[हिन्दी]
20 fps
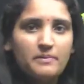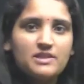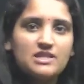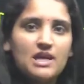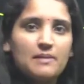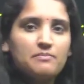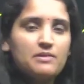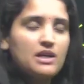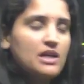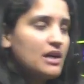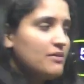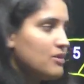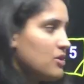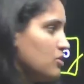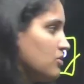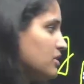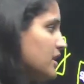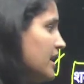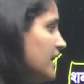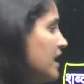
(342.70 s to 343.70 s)
आपके कवर
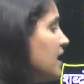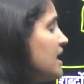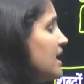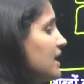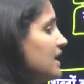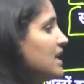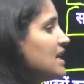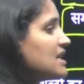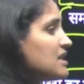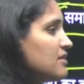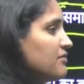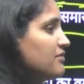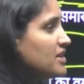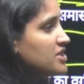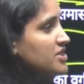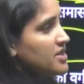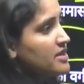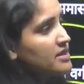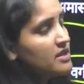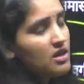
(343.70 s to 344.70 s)
होते हैं लिंग
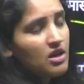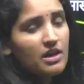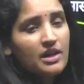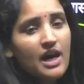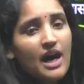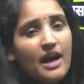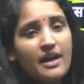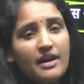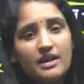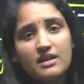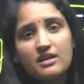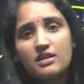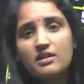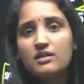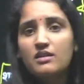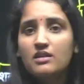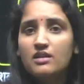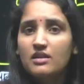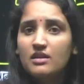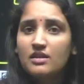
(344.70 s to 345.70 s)
वचन कारक
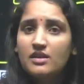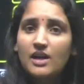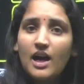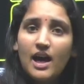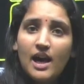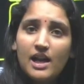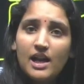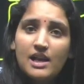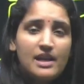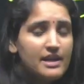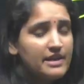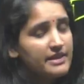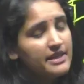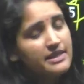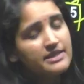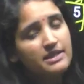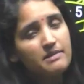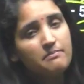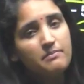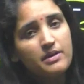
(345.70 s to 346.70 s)
काल ये
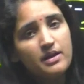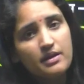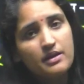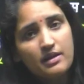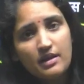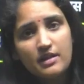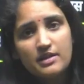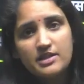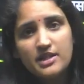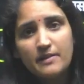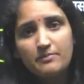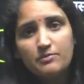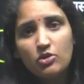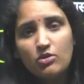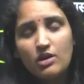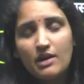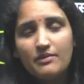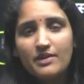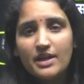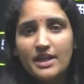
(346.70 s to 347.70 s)
सब भी शब्दों
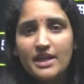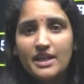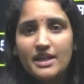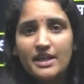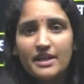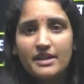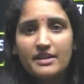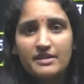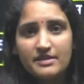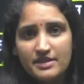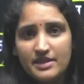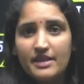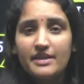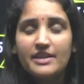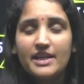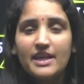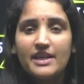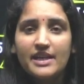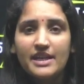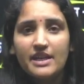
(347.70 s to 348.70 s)
का वर्गीकरण
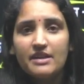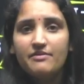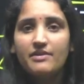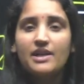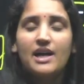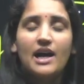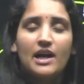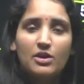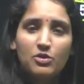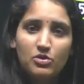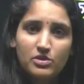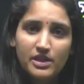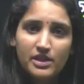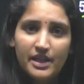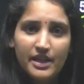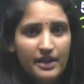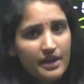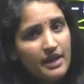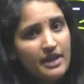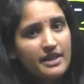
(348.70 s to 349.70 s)
संज्ञा के ही विकार होते
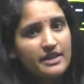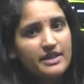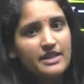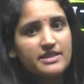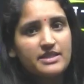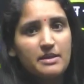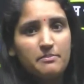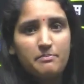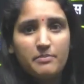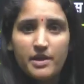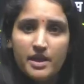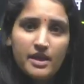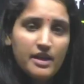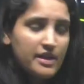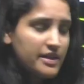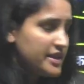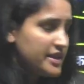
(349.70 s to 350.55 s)
हैं ये सब भी ये